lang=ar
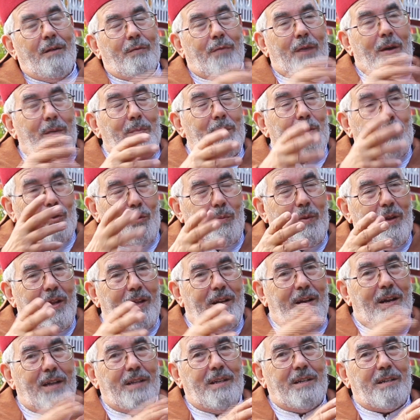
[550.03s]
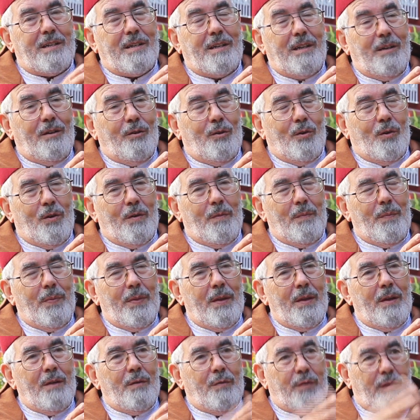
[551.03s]
فميشو بيلر هذا اش كيقول
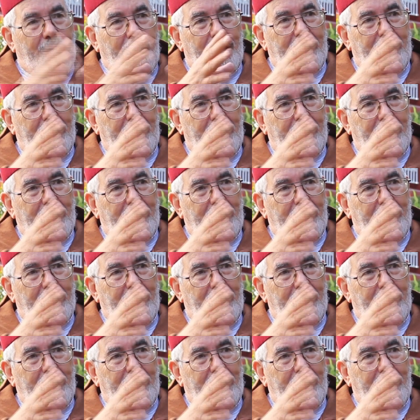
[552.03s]
في